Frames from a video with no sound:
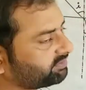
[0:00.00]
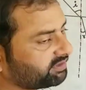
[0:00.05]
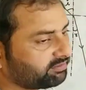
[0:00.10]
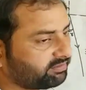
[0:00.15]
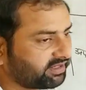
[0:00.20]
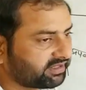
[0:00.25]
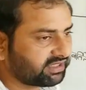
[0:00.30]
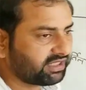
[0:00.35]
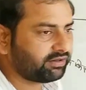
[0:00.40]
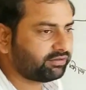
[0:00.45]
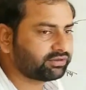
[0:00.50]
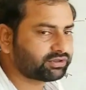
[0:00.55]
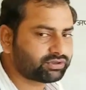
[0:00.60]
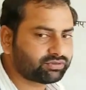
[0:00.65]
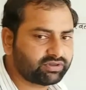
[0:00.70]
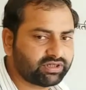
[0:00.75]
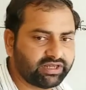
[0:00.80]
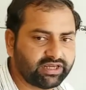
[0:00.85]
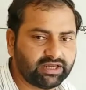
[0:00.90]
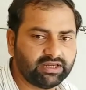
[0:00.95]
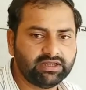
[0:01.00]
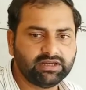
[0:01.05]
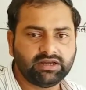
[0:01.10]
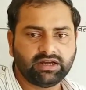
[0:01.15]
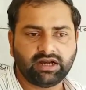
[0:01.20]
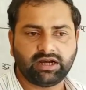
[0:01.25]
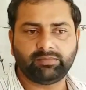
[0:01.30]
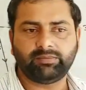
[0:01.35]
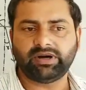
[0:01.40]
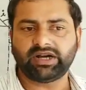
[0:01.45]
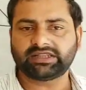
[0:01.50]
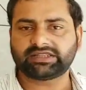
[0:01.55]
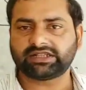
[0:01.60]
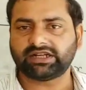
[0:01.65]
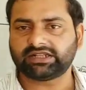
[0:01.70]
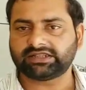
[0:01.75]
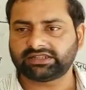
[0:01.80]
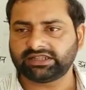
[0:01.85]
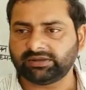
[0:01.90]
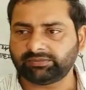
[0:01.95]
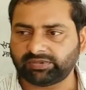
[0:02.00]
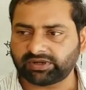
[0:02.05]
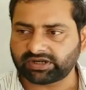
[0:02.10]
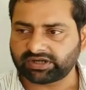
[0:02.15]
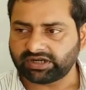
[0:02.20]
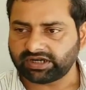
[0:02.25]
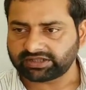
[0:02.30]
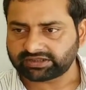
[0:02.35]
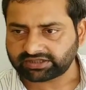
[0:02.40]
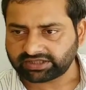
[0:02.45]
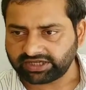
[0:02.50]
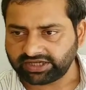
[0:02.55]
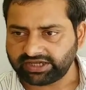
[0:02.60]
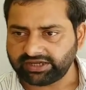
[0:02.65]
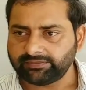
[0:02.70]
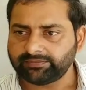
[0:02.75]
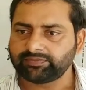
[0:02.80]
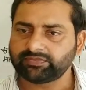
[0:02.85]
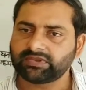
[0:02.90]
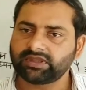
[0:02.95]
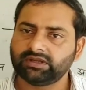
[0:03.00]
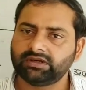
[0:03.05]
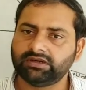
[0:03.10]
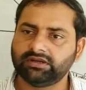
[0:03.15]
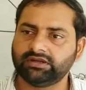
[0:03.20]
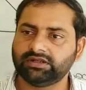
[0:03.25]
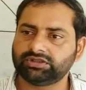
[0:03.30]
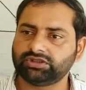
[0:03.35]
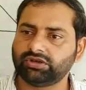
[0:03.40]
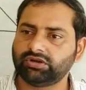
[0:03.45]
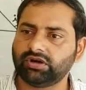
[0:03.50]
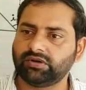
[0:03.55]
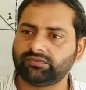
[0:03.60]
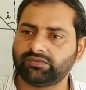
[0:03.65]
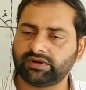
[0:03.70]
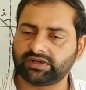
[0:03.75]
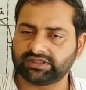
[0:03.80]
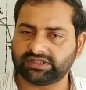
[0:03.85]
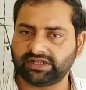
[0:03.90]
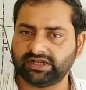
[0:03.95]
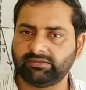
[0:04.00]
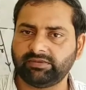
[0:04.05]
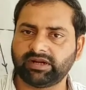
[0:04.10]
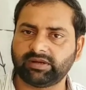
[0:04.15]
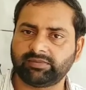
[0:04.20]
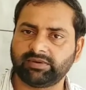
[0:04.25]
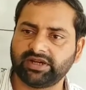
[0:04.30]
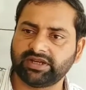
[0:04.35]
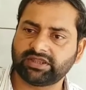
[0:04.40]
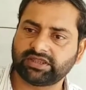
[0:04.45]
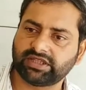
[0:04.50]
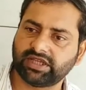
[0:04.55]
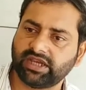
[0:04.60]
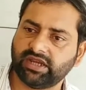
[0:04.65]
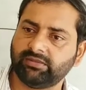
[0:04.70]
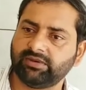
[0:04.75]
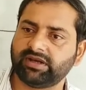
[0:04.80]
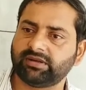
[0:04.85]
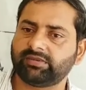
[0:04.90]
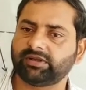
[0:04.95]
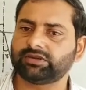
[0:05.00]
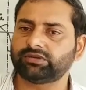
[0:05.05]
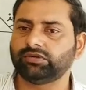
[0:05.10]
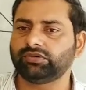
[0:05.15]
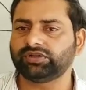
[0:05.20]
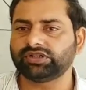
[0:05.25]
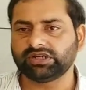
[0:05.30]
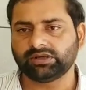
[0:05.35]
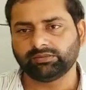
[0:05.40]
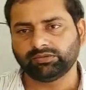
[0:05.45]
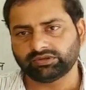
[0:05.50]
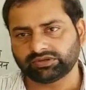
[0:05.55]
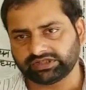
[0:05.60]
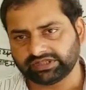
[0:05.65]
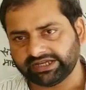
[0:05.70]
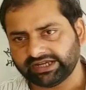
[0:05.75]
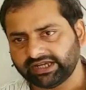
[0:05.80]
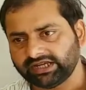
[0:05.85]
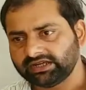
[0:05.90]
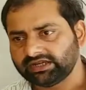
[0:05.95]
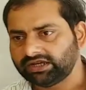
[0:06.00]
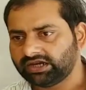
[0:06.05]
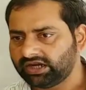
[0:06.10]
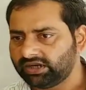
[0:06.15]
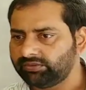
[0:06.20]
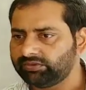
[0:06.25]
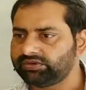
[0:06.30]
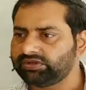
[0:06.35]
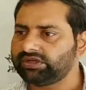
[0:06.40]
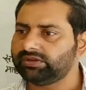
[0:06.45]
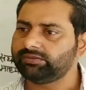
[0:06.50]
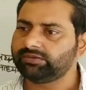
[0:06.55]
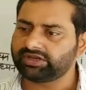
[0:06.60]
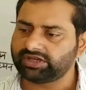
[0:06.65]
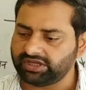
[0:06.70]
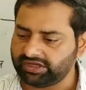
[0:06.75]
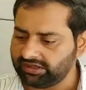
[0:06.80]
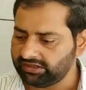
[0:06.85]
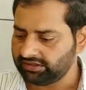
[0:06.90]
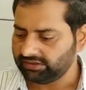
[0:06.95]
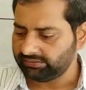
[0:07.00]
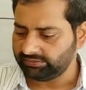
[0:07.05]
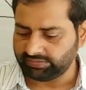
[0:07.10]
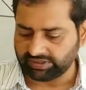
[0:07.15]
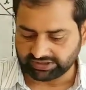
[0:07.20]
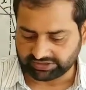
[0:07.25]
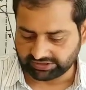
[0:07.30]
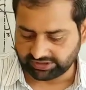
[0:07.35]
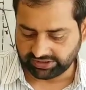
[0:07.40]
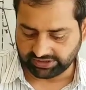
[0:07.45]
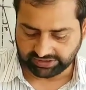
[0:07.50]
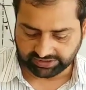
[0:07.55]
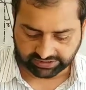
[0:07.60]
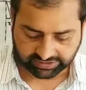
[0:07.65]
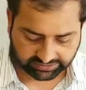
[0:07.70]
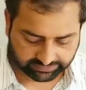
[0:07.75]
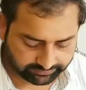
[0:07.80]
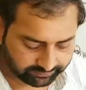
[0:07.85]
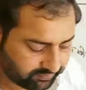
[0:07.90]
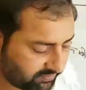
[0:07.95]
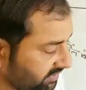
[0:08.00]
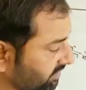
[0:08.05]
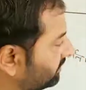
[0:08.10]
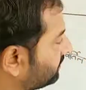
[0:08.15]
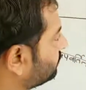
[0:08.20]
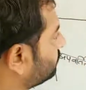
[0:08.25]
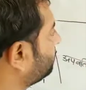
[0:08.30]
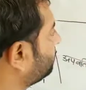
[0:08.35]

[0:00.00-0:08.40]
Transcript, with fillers: परिभाषा हो चुकी है अब बात करते हैं प्रकाश के जो अपवर्तन हमारे पास इसके हमारे पास दो नियम होते हैं अब उन नियमों की बात करेंगे तो